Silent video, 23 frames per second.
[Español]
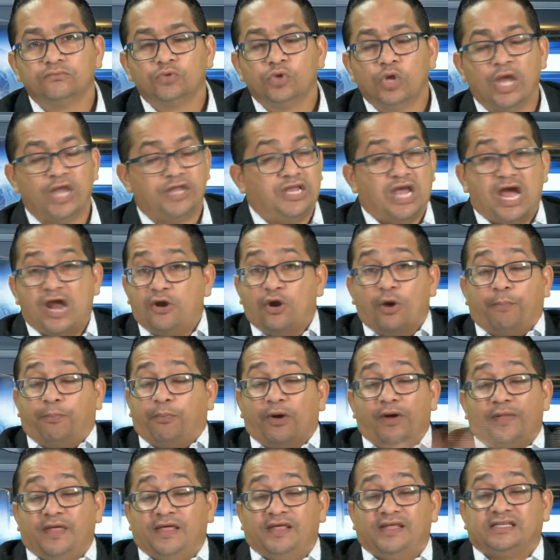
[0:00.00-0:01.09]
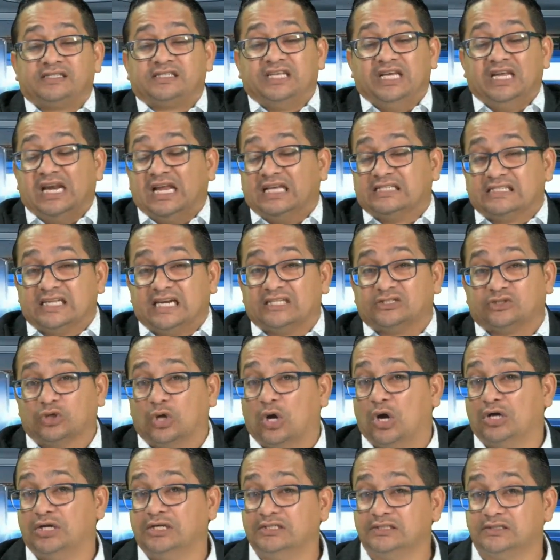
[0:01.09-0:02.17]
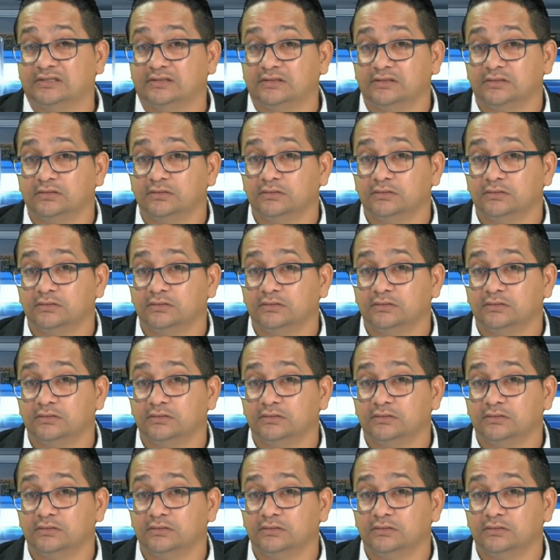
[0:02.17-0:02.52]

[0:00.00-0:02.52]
Ella no puede decir las razones.